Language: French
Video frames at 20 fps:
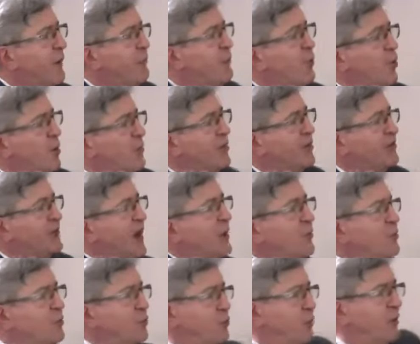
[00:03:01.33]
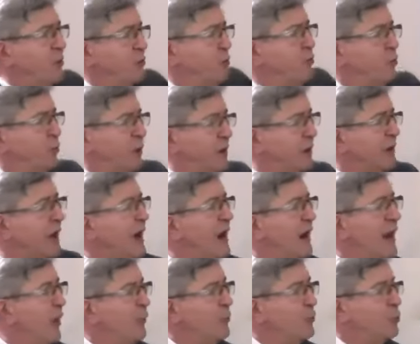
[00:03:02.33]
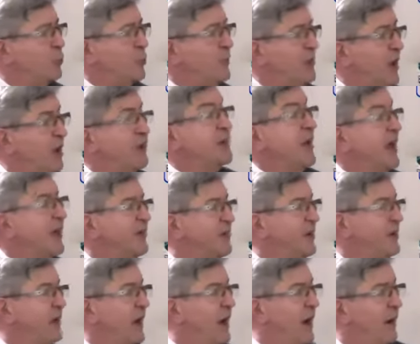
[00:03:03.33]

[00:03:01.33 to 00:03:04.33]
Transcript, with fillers: pour commencer à construire tout de suite la rue suivante, etc.